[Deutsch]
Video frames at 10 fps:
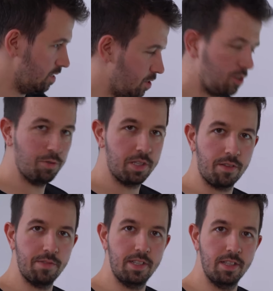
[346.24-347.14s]
So, also ich würde
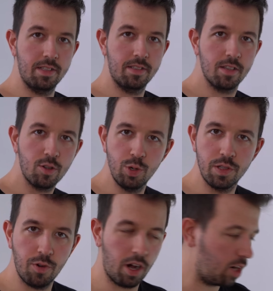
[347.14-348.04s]
sagen, wir sind jetzt kurz
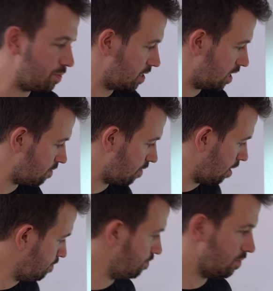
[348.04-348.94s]
vor Halbzeit. Wir
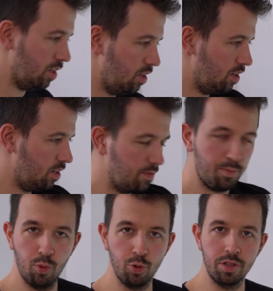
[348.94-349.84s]
haben
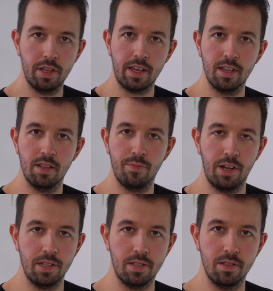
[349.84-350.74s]
bodendeckende
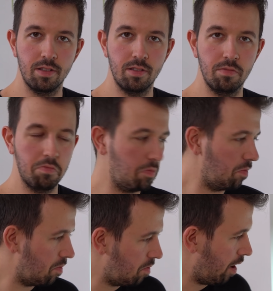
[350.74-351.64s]
Pflanzen
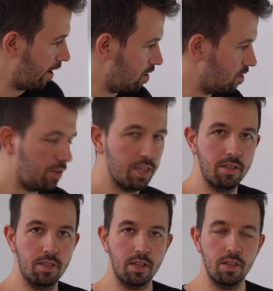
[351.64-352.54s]
eigentlich
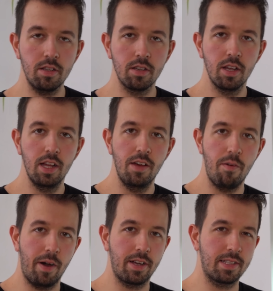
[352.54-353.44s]
fertig, denke ich
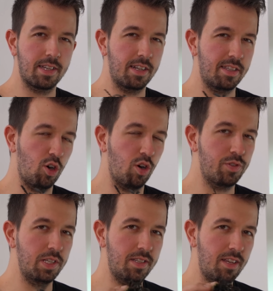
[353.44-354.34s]
machen jetzt gerade die
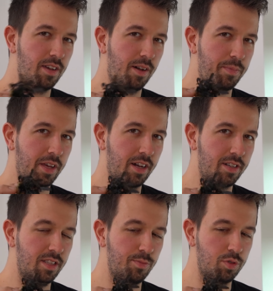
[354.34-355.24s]
Aufsitzer. Ich habe da
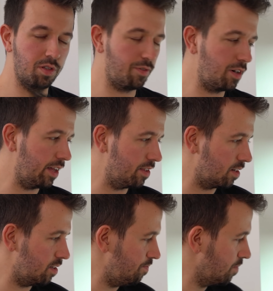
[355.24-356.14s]
gerade die Busse voll
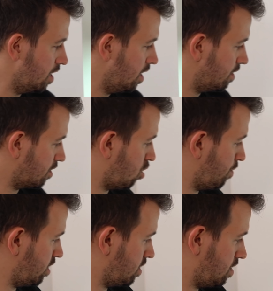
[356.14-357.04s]
anderen. Die
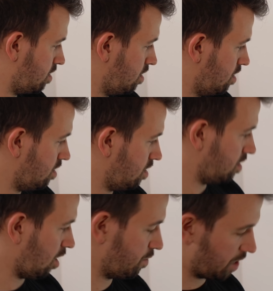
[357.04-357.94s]
kommen jetzt
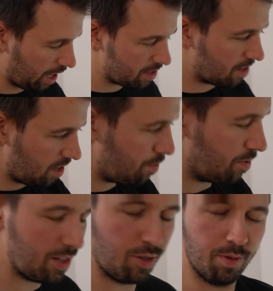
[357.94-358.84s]
aufs Hardscape,
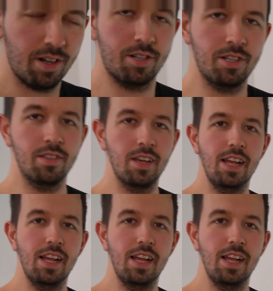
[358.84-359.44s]
wenig überraschend.